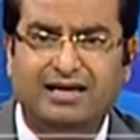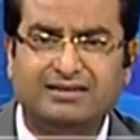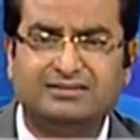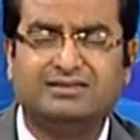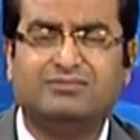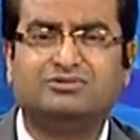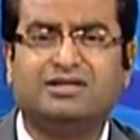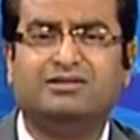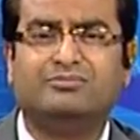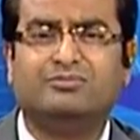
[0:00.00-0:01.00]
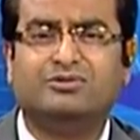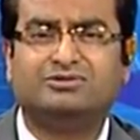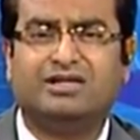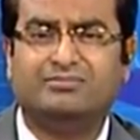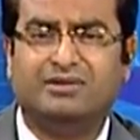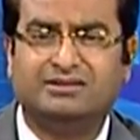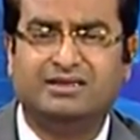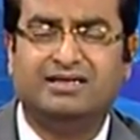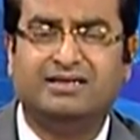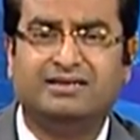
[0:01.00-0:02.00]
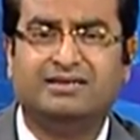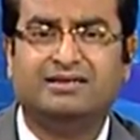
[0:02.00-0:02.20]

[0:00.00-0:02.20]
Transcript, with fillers: है इसके मुतालिक भी बहुत सारी बातें हैं